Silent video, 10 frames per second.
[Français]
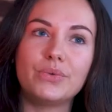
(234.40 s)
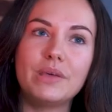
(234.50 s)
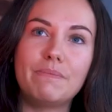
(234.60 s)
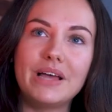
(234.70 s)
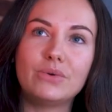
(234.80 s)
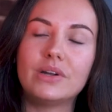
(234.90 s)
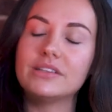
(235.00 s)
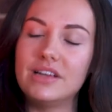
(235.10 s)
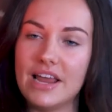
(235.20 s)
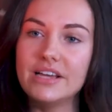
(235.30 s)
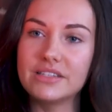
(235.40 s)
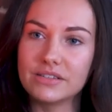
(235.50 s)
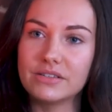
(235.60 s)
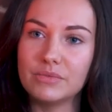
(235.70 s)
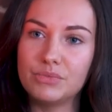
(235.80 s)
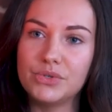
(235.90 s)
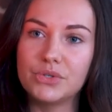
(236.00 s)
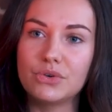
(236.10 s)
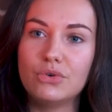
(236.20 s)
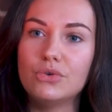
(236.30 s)
on n'est pas dans l'intellect,
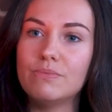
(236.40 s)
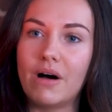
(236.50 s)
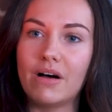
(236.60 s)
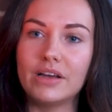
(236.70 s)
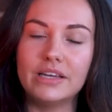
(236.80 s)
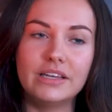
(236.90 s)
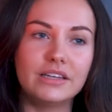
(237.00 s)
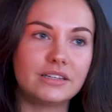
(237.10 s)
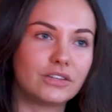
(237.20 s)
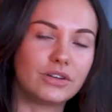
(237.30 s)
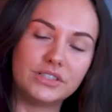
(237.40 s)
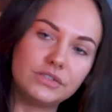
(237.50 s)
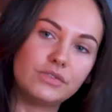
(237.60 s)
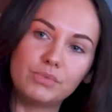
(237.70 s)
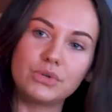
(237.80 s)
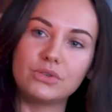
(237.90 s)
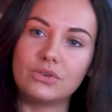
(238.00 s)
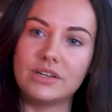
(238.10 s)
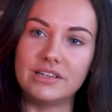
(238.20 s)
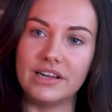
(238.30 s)
puisque l'humain est 99%
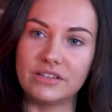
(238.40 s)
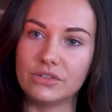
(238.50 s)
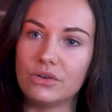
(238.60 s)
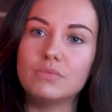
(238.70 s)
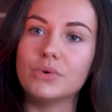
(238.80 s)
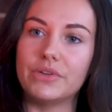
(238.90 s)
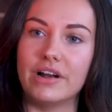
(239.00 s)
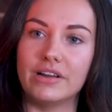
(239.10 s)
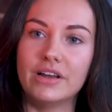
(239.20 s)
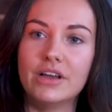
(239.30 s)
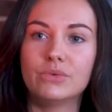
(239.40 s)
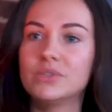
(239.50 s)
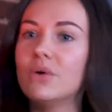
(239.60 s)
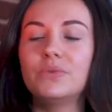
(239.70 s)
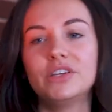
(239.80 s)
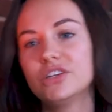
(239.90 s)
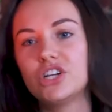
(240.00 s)
dans l'intellect, dans le mental. Donc ça, on y est